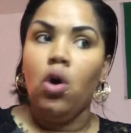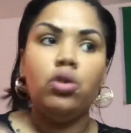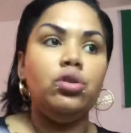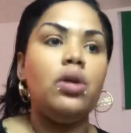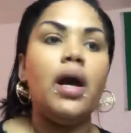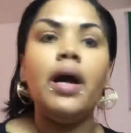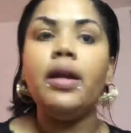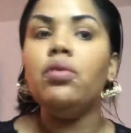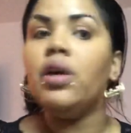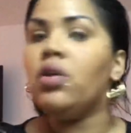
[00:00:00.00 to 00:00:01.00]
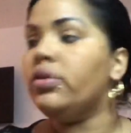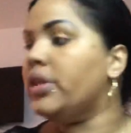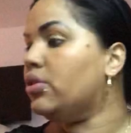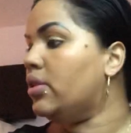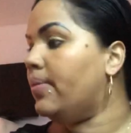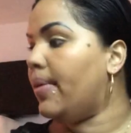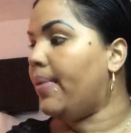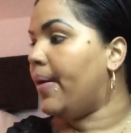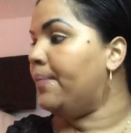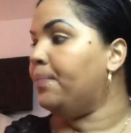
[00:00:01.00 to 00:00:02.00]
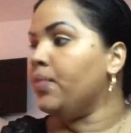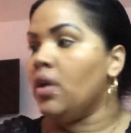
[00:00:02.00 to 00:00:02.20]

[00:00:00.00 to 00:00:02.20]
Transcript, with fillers: O si no, agarren una cosa eso de bebé.